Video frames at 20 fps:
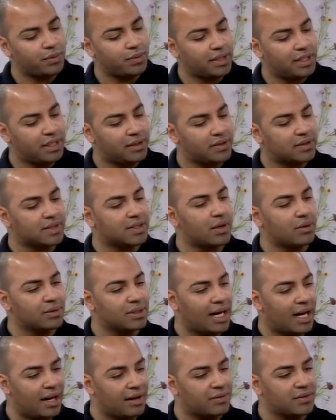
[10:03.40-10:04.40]
super bonito,
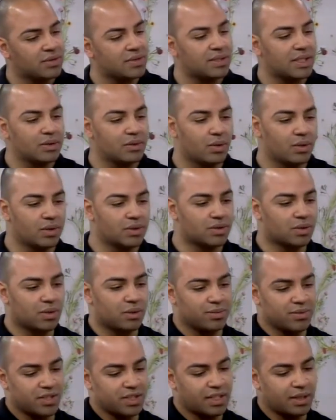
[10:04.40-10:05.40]
saudável,
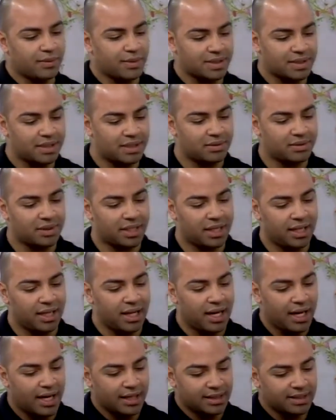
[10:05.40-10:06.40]
sedoso, como a gente está passando
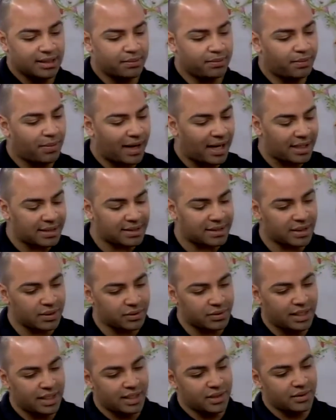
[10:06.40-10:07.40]
aqui. Você
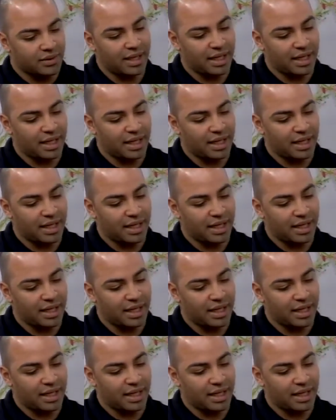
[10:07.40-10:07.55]
passa o